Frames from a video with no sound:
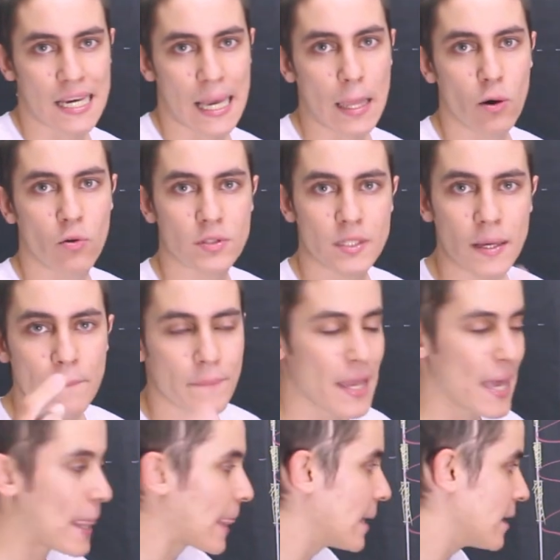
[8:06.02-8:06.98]
que ela, onda
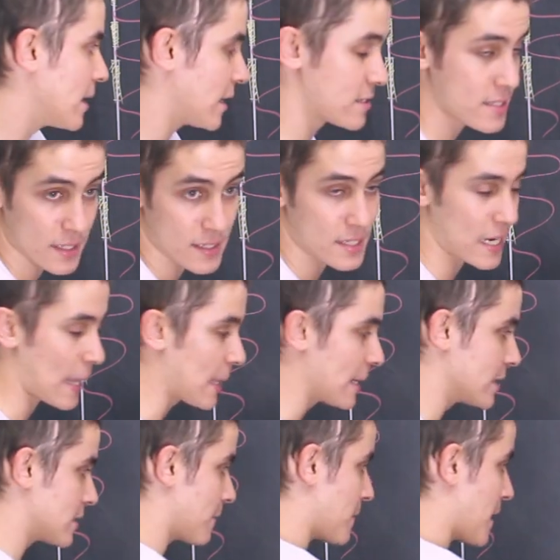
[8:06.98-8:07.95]
é, a distância que ela
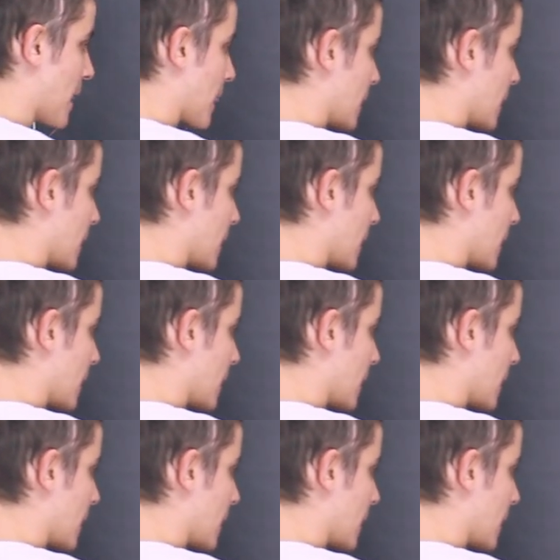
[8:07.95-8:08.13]
anda é